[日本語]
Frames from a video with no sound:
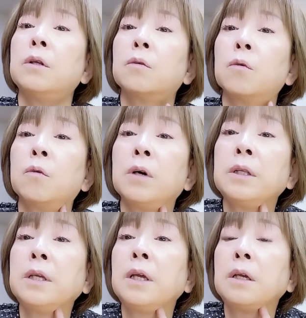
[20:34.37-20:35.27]
日ね、ここが
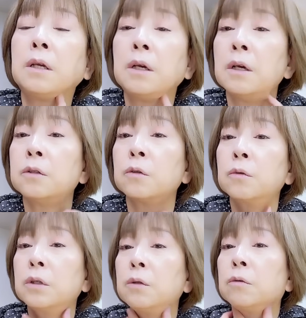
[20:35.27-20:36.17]
ね、ちょっ
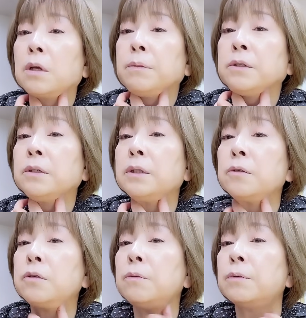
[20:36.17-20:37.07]
と昨日食べ過ぎて
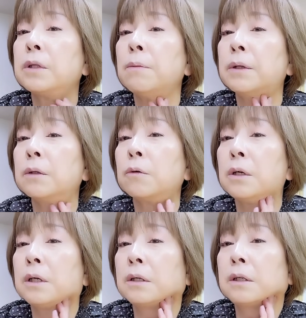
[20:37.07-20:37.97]
水分溜まって、こ
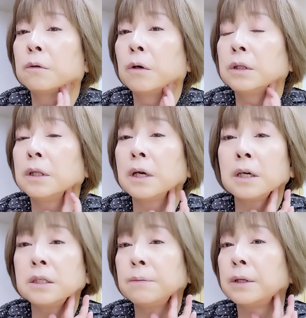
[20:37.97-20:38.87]
れ、こうやって流
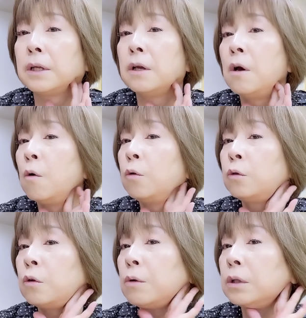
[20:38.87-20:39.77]
せばね、
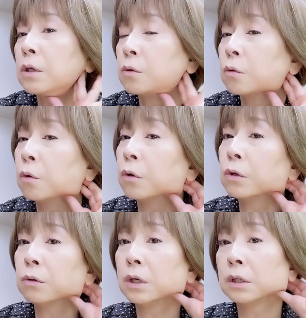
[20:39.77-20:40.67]
本当は私こう
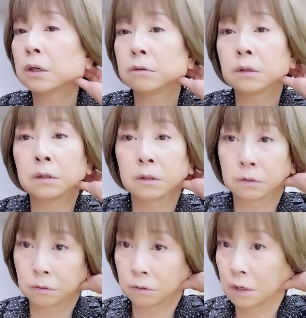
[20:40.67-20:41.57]
いう輪郭なんで
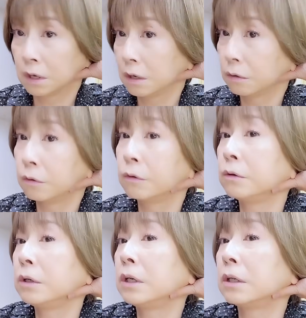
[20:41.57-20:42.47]
すよ。こうい
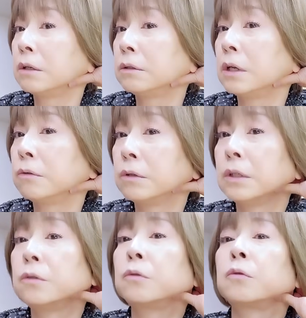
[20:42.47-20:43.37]
う輪郭なの
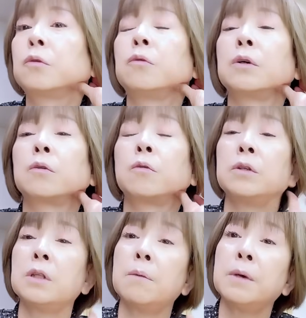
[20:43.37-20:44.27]
に、ちょっと今日はここ
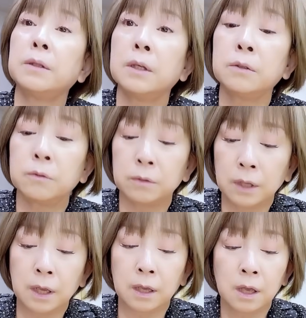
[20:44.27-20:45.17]
に溜まってるの
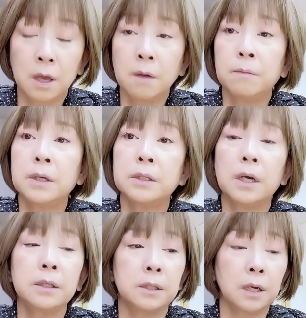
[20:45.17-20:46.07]
で、
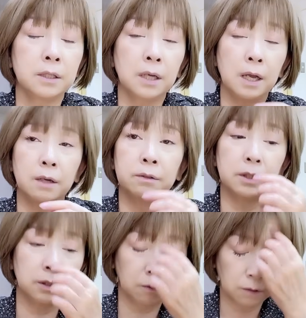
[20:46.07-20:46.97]
マッサージ朝早くて
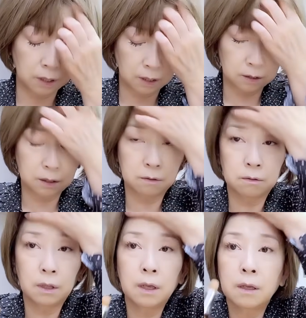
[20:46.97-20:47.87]
してこなかったの
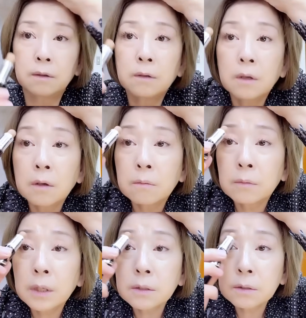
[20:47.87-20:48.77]
で、
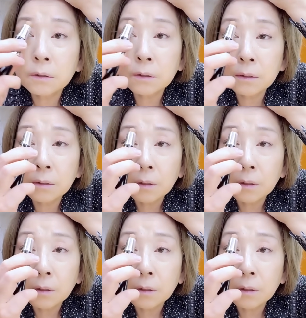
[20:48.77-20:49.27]
まず、